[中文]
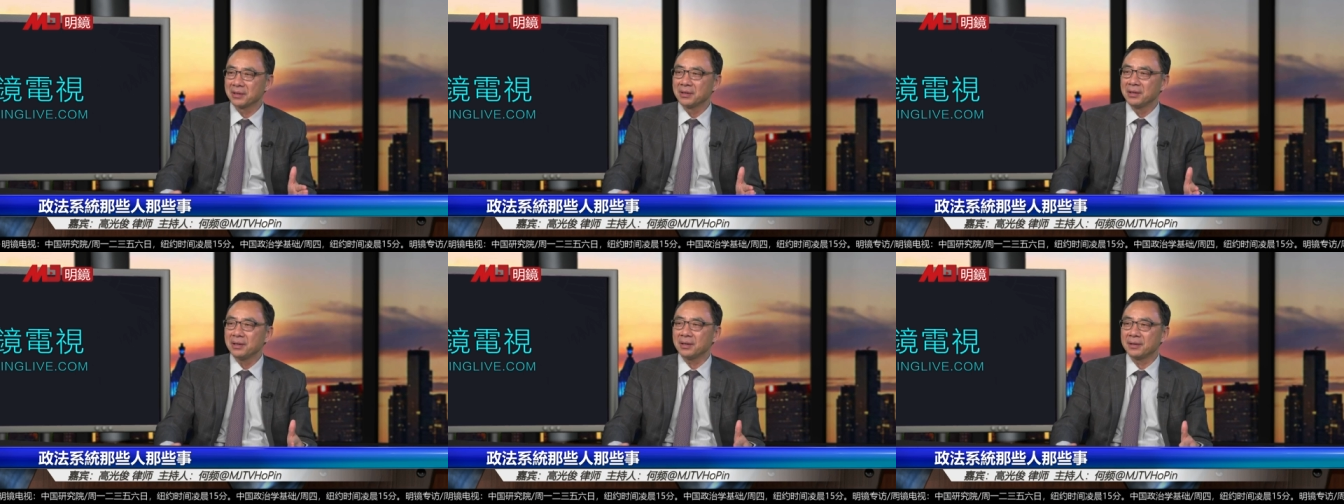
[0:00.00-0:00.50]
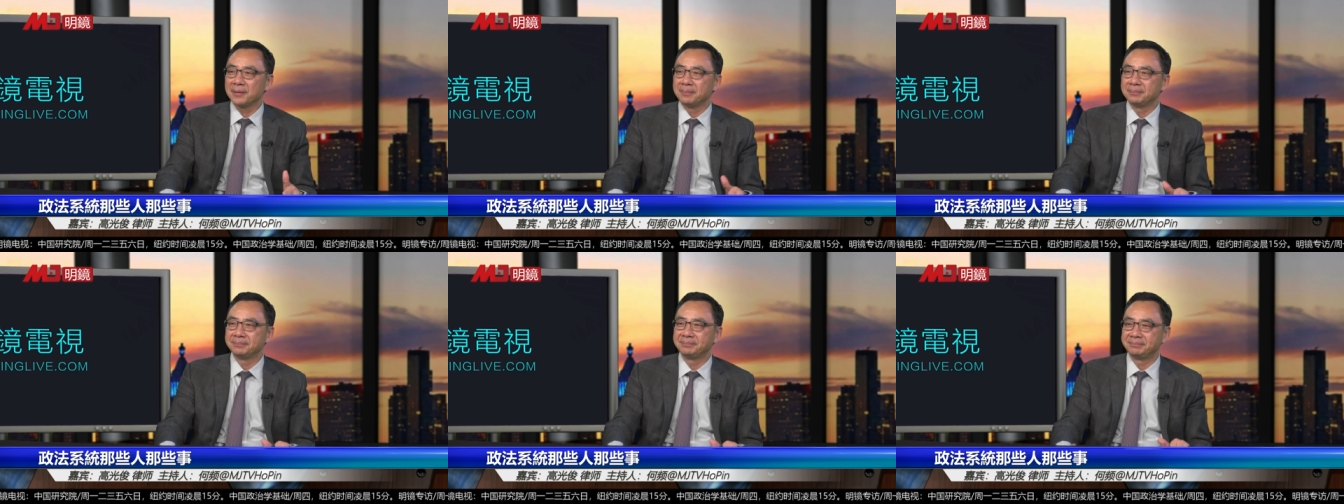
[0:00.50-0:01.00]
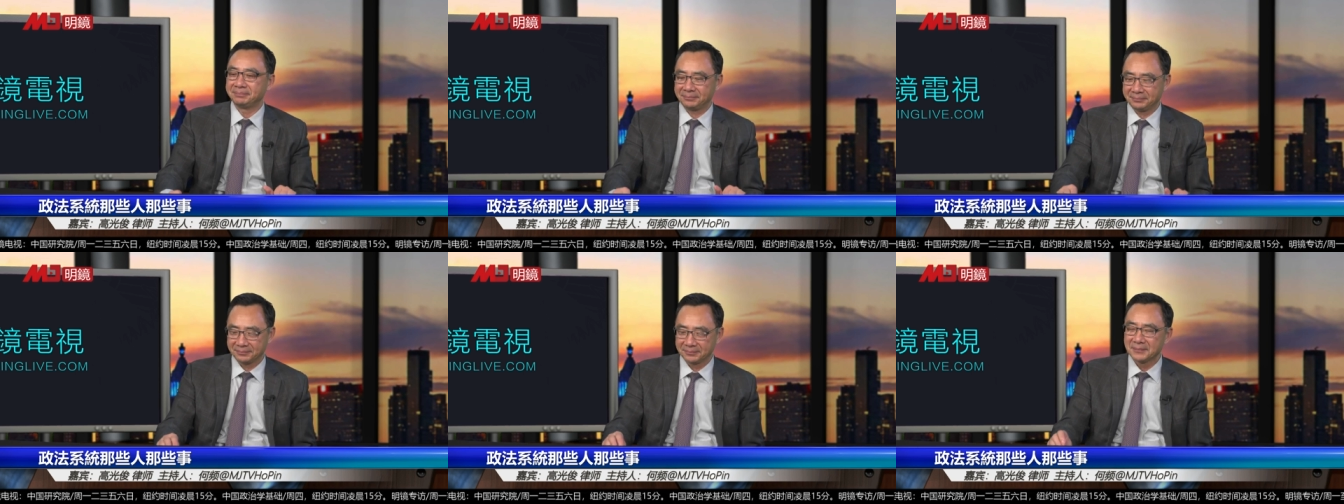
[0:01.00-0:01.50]
对，龚道安
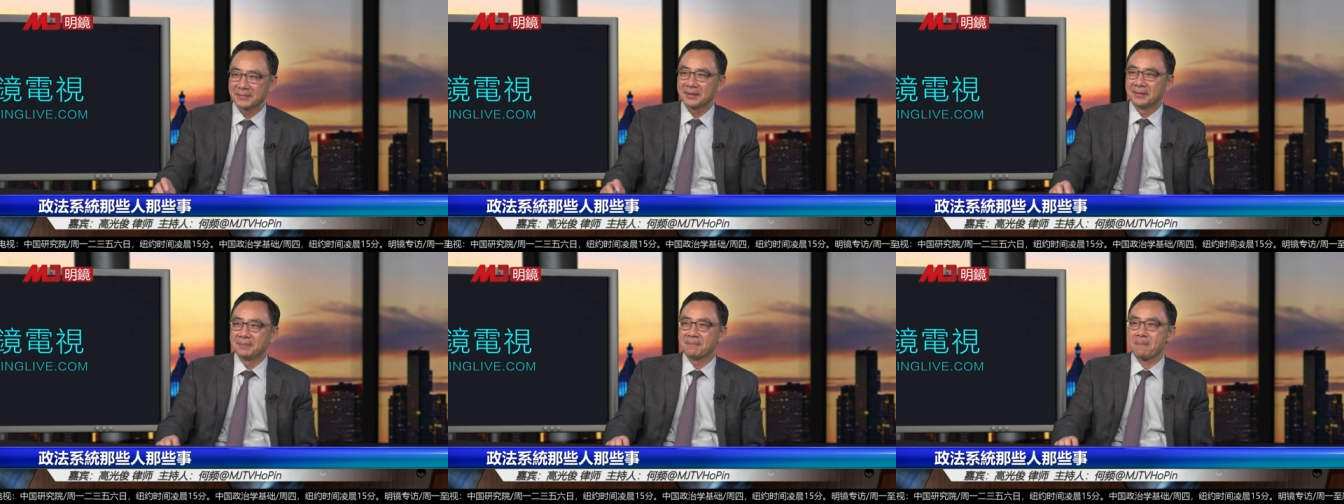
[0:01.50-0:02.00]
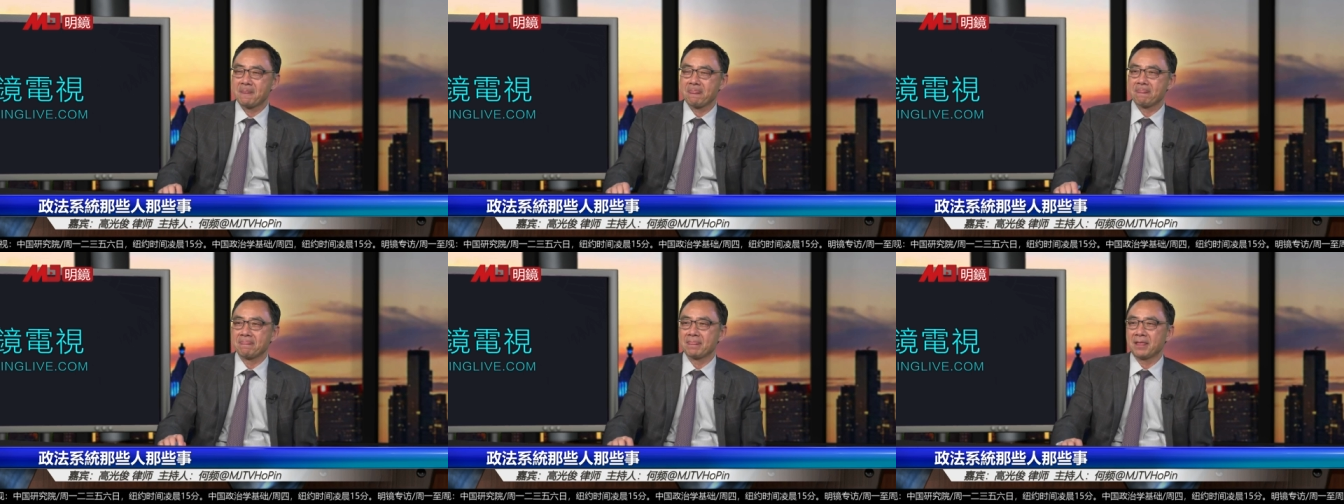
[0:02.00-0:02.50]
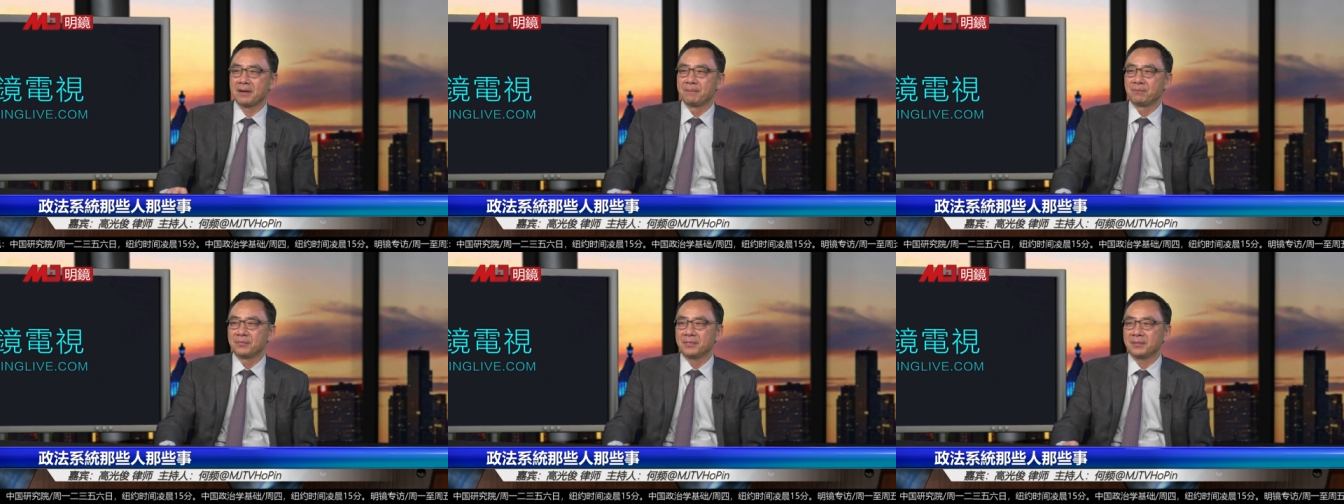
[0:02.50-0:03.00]
啊、上海市公安局的
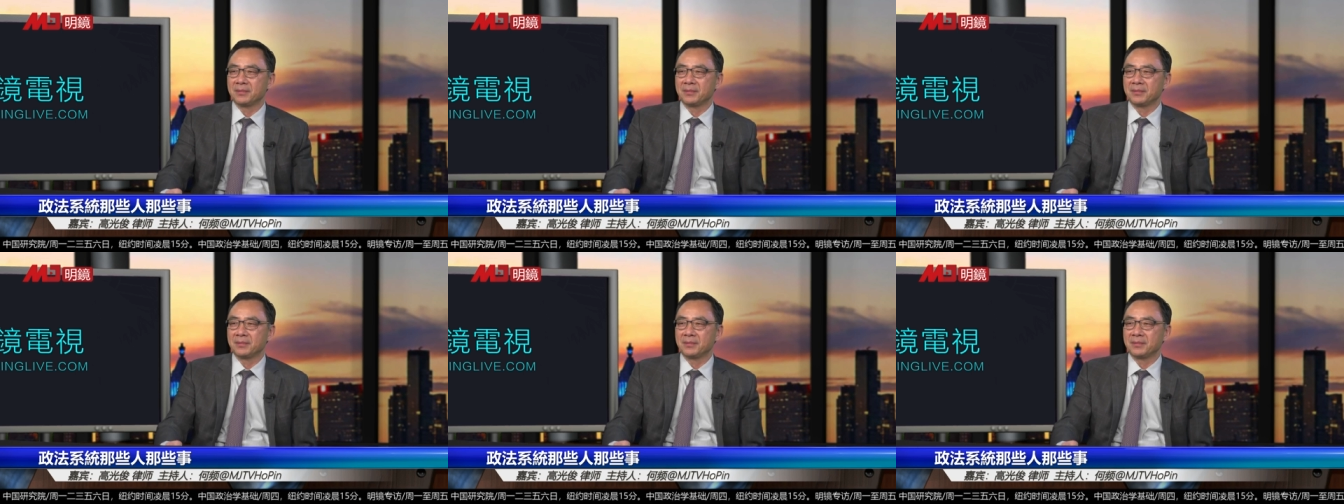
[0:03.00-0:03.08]
局长，